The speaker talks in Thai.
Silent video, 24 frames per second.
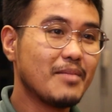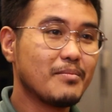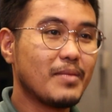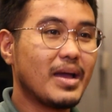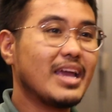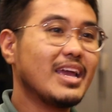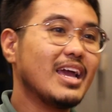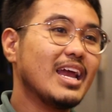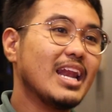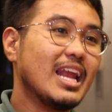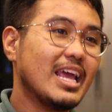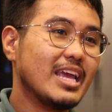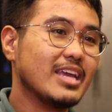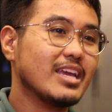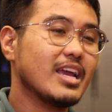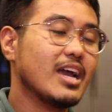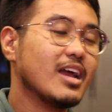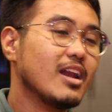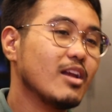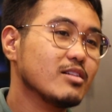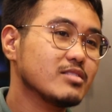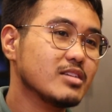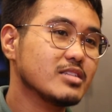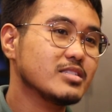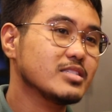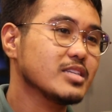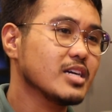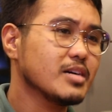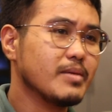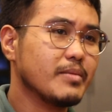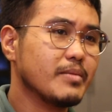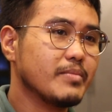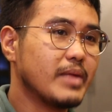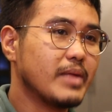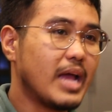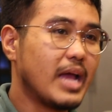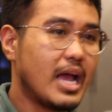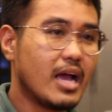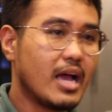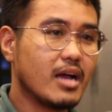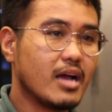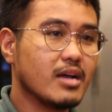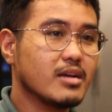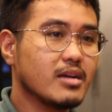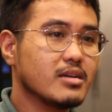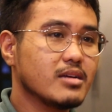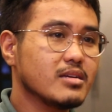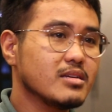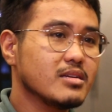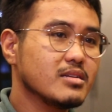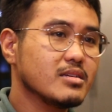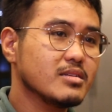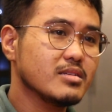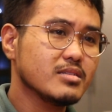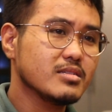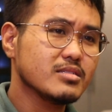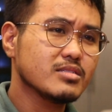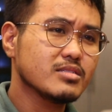ไหมอะไรเงี้ยเราจะเจอแบบเนี้ยใน